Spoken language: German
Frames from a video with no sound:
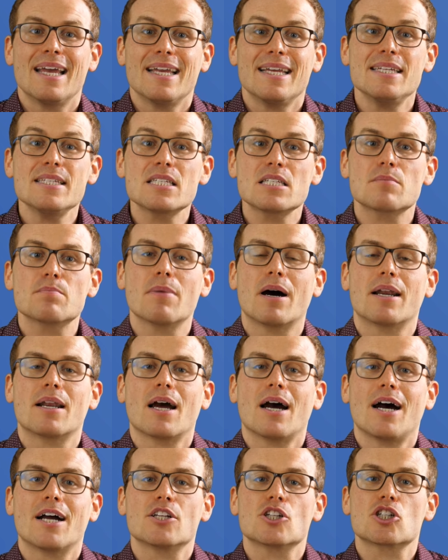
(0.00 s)
Isst man
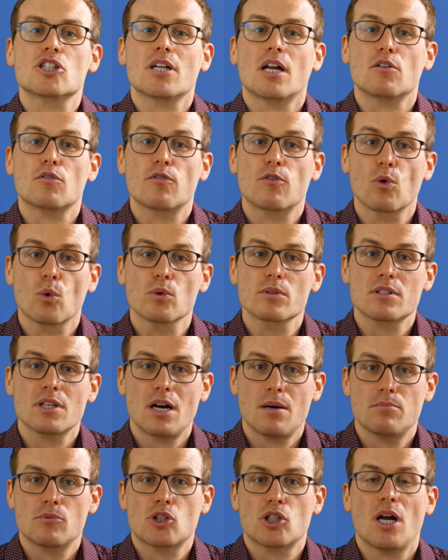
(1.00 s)
anstatt
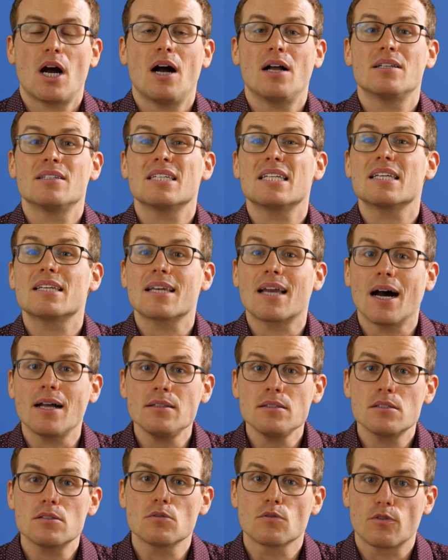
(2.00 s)
Flohsamenschalen die
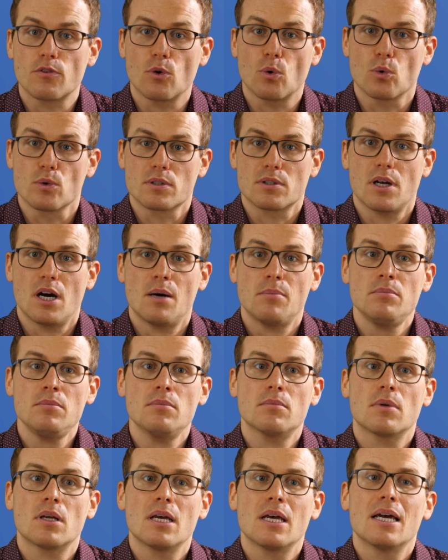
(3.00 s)
ganzen
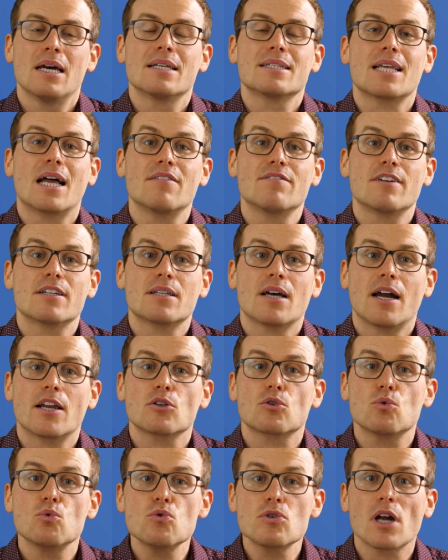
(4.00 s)
Flohsamen, dann wird
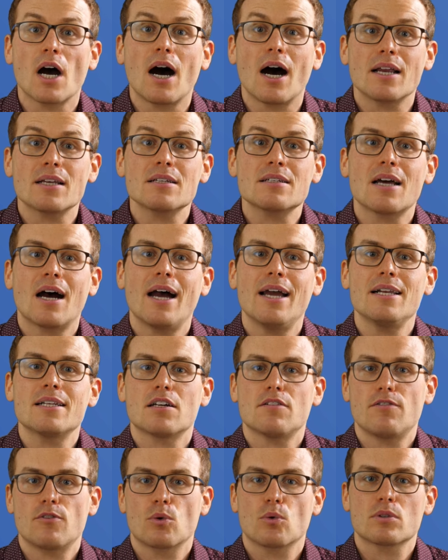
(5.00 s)
ein guter Anteil
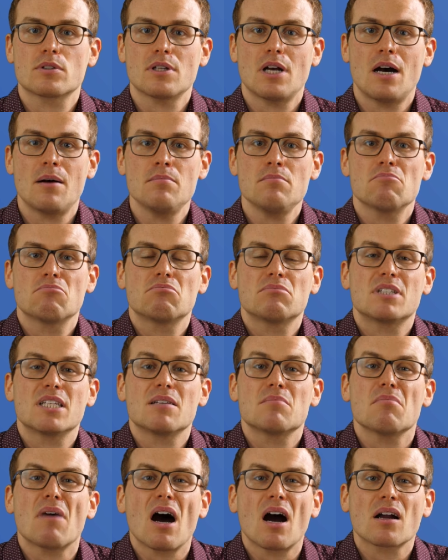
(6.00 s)
der Flohsamen
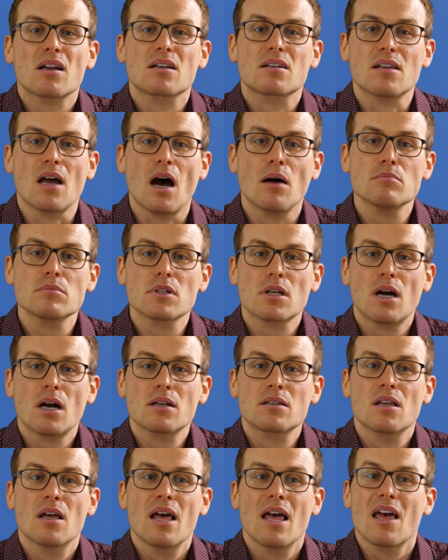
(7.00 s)
den
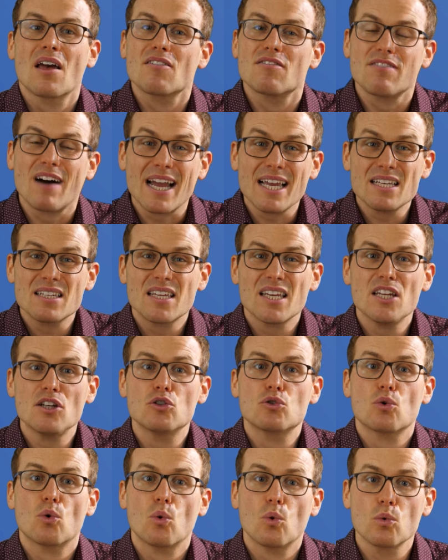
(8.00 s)
Magen-Darm-Trakt
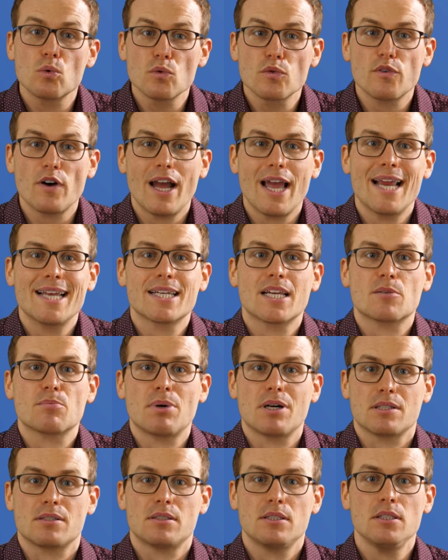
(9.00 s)
weitgehend unverändert
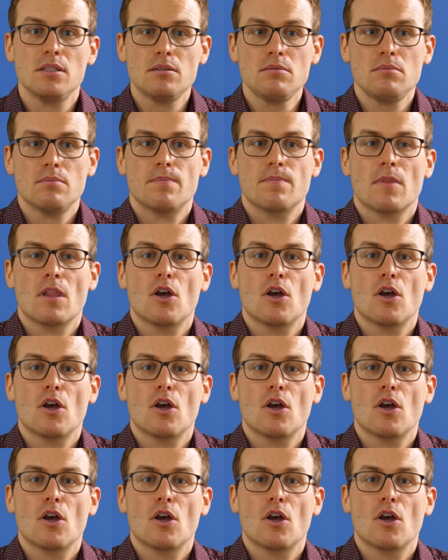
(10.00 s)
passieren,